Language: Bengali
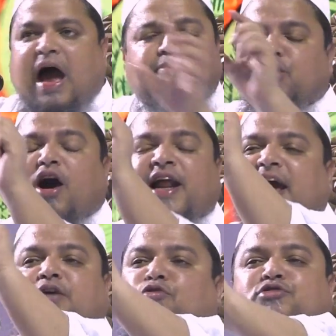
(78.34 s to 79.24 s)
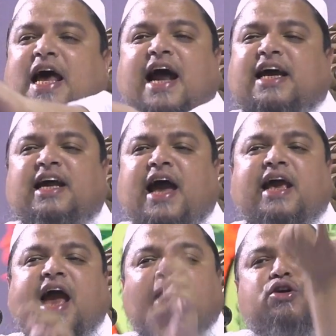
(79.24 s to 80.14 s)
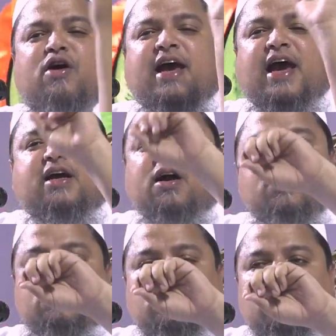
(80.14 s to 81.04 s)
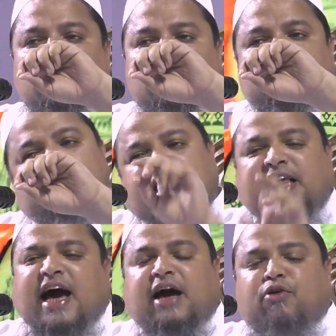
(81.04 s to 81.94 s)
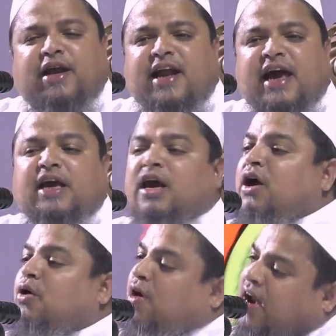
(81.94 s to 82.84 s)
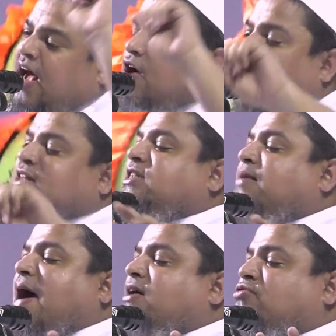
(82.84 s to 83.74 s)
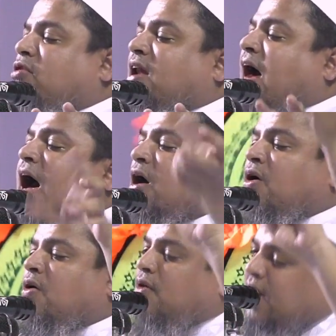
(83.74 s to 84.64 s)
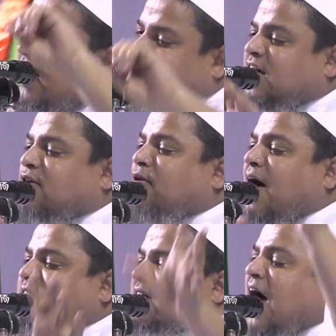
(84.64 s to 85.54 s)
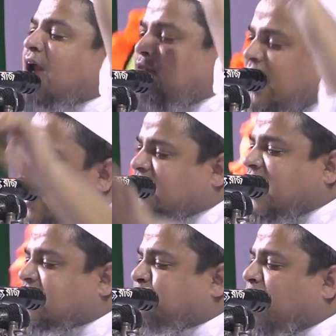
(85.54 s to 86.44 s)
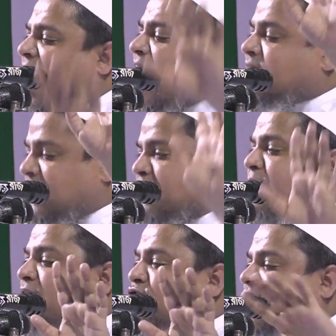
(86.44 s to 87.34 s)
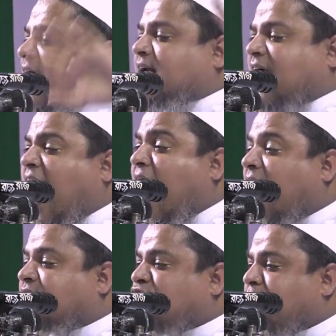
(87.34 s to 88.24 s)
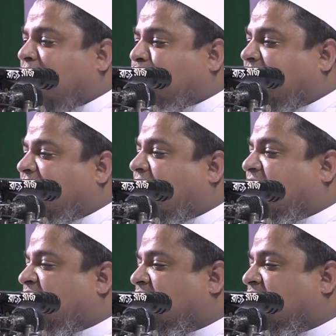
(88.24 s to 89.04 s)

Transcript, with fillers: আমি অনেক রোজা রাখি নাই আমি অনেক সাদাকা করি নাই অনেক হাজ্জে বাইতুল্লাহ অনেক জিক্র আজকার অনেক তসবিহাত ইবাদতের ঢের জমা করি নাই